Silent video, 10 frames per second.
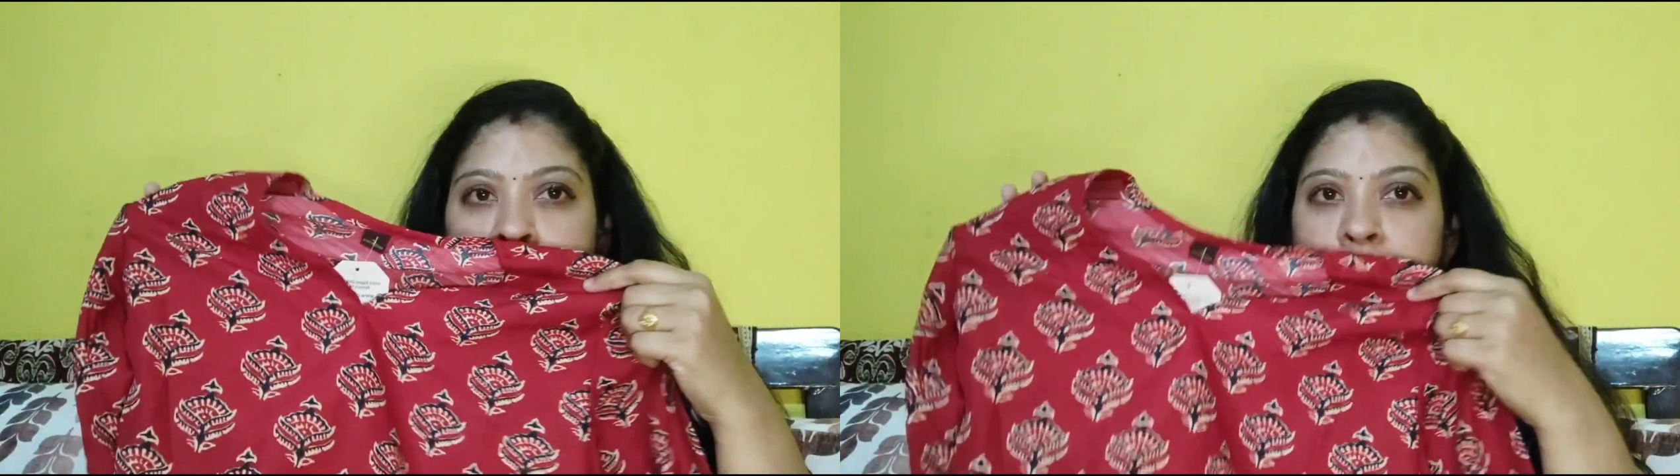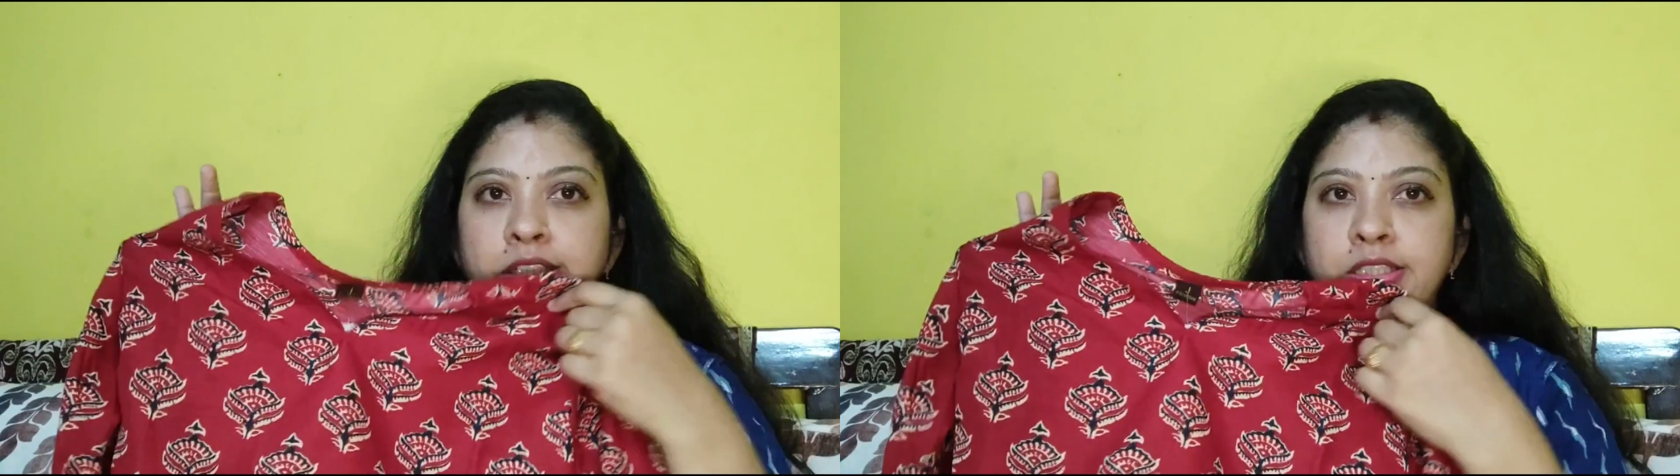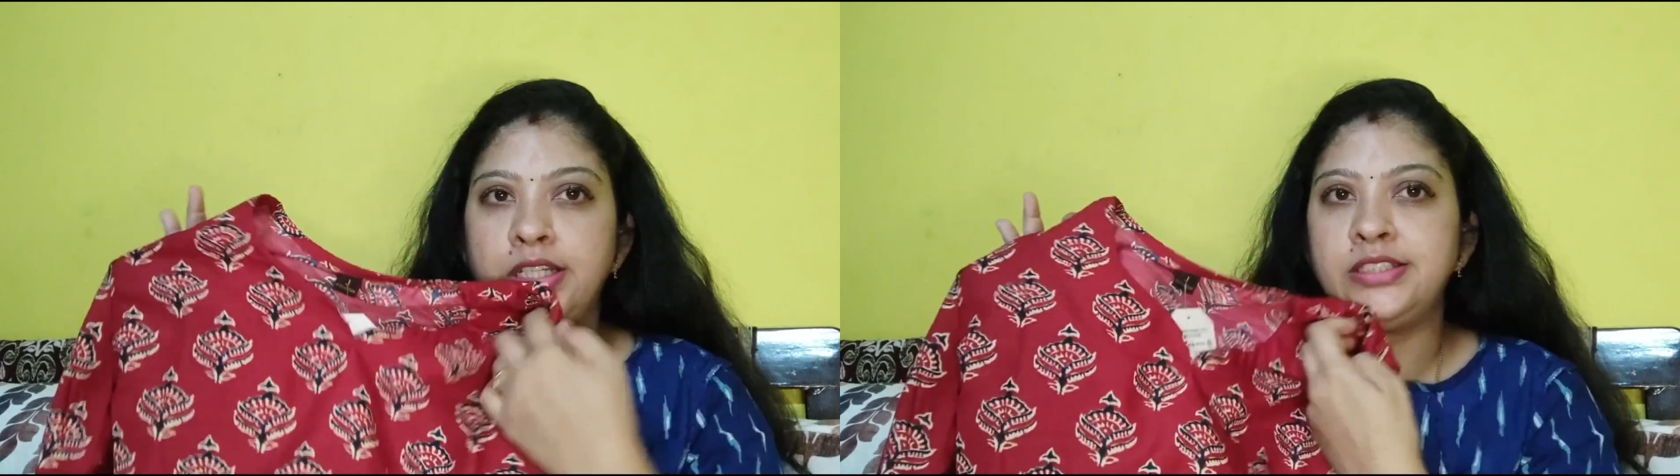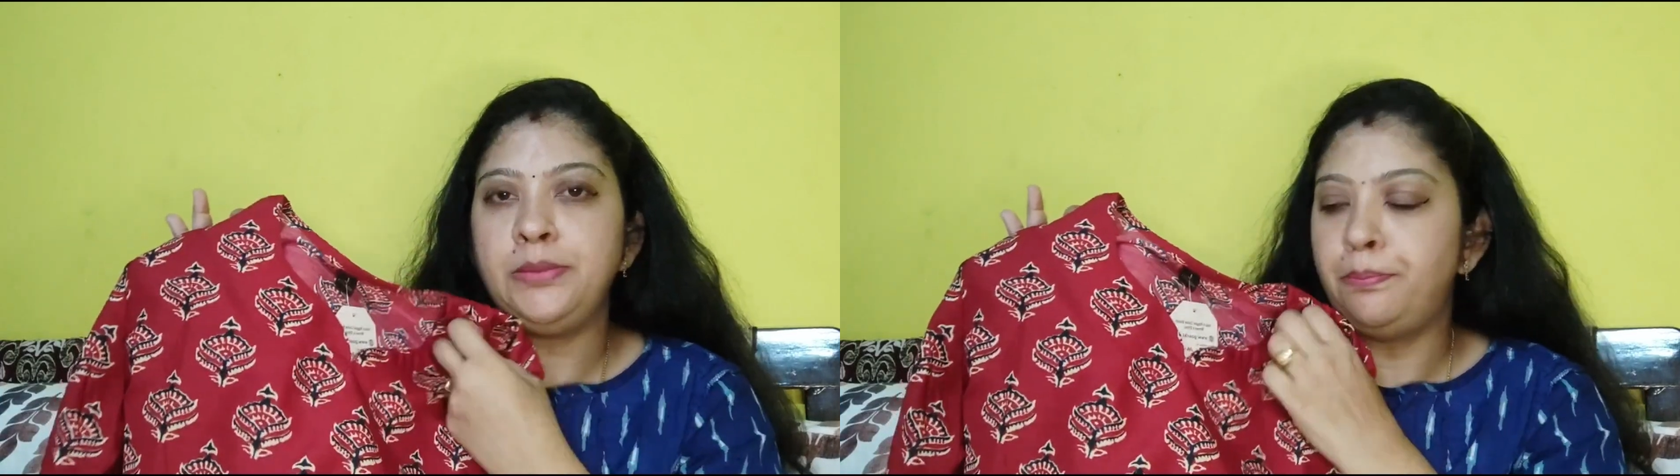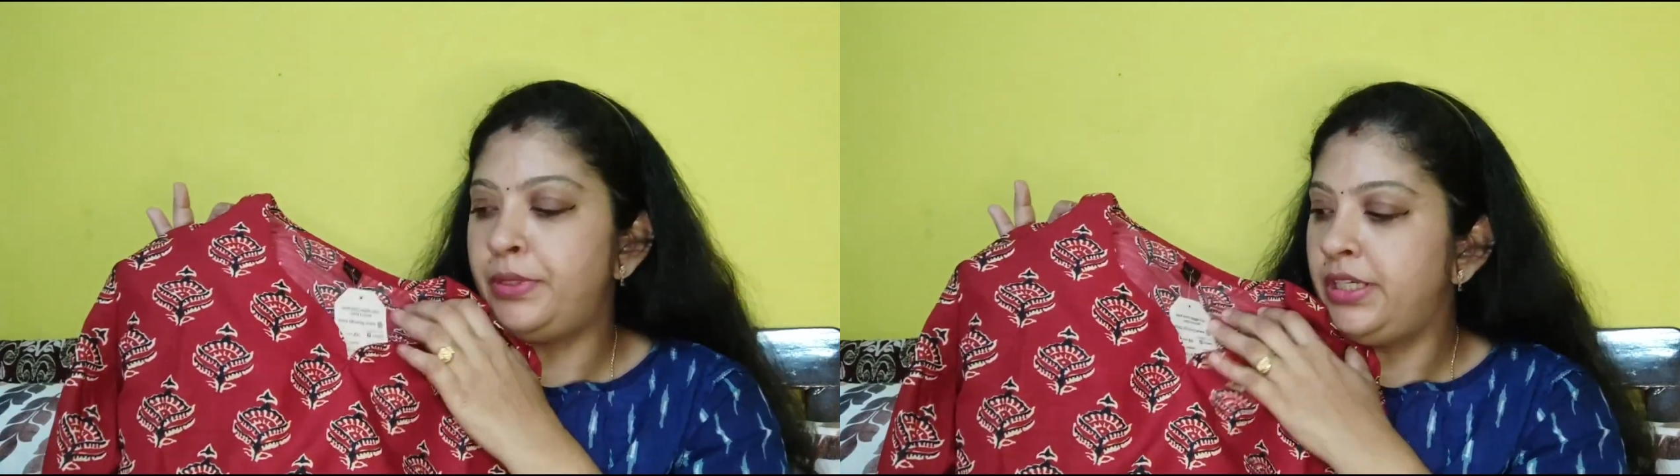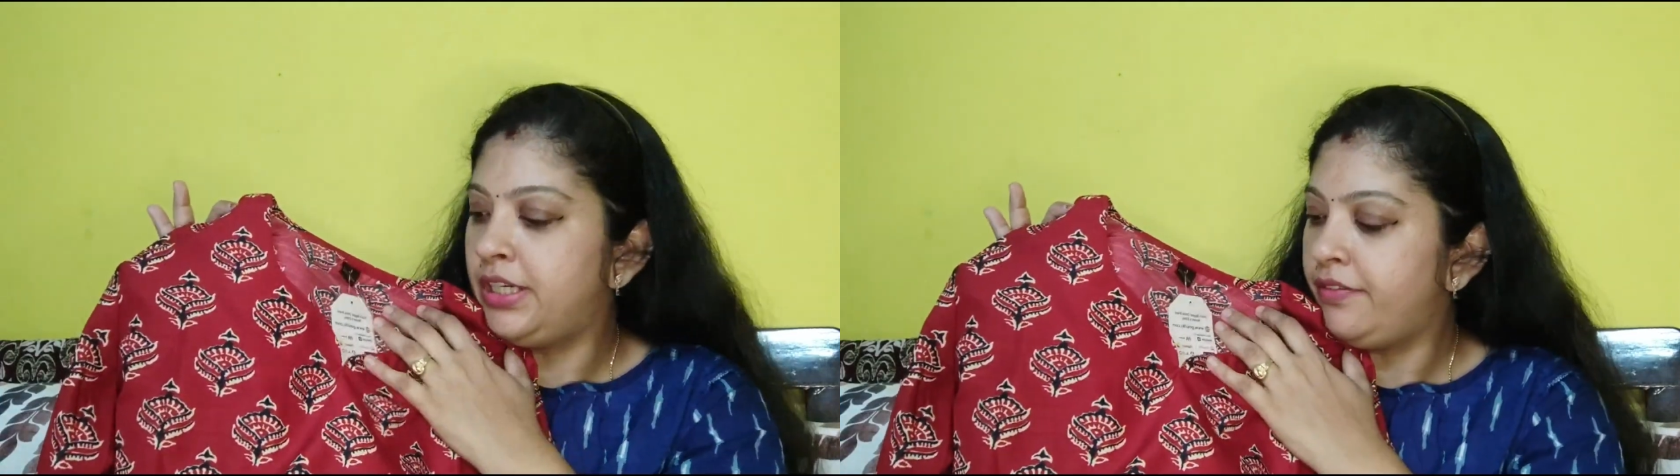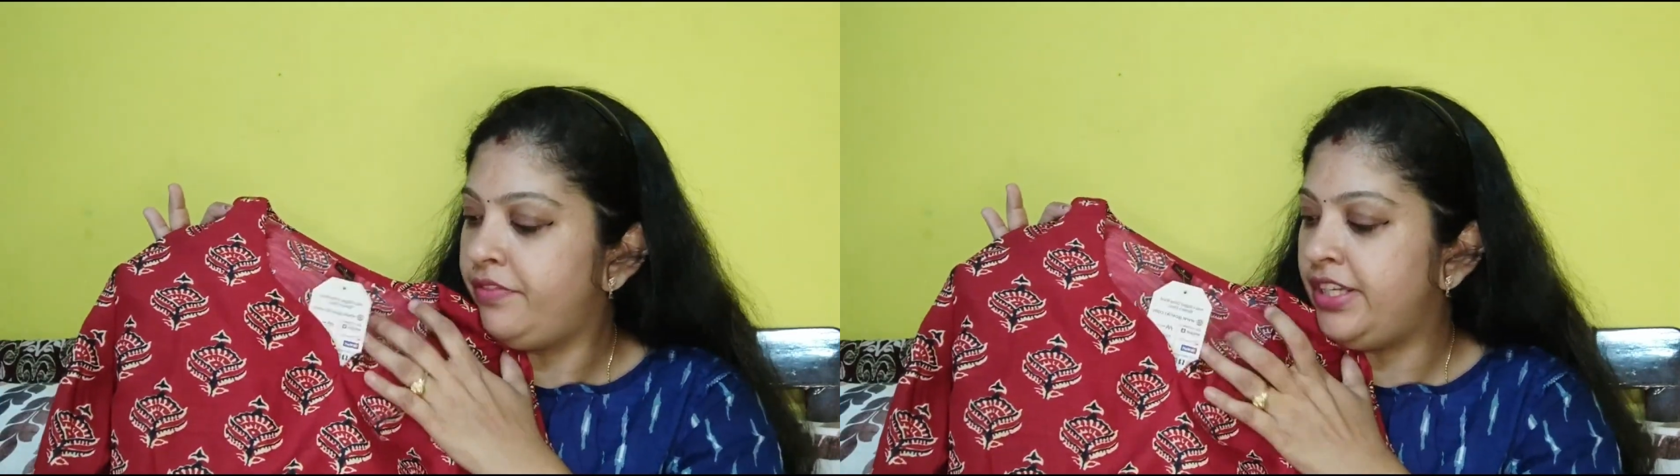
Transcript: టాప్ చాలా సింపుల్గా